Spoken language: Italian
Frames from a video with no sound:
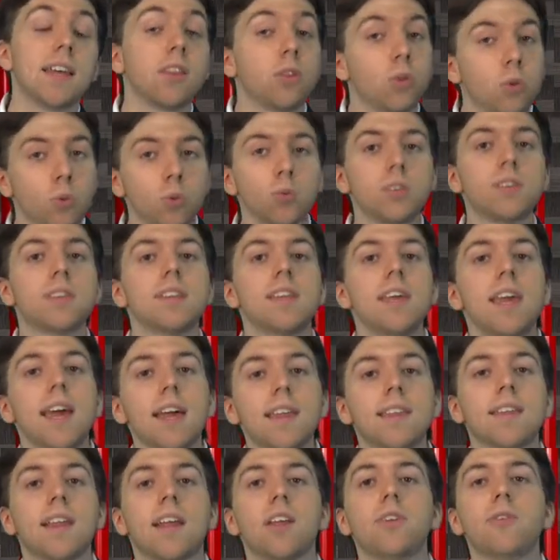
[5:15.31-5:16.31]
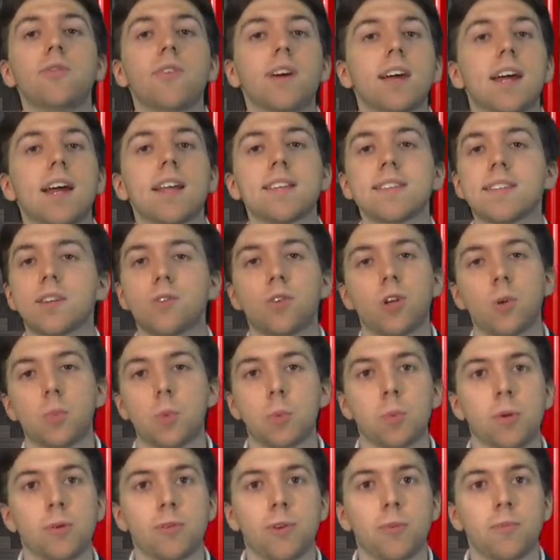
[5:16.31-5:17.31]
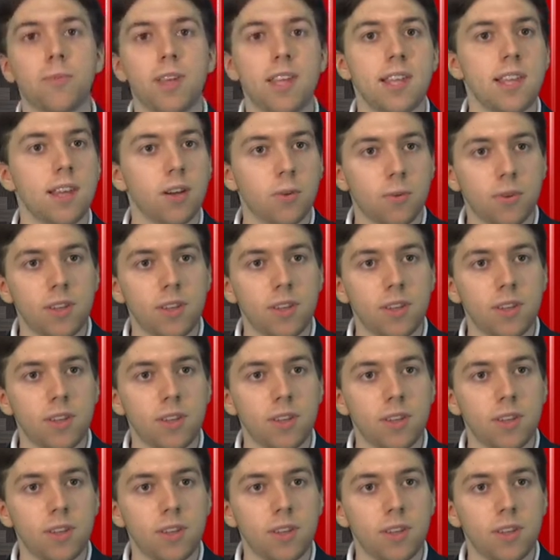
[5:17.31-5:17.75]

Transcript: e tutti andranno in vacanza con la propria famiglia,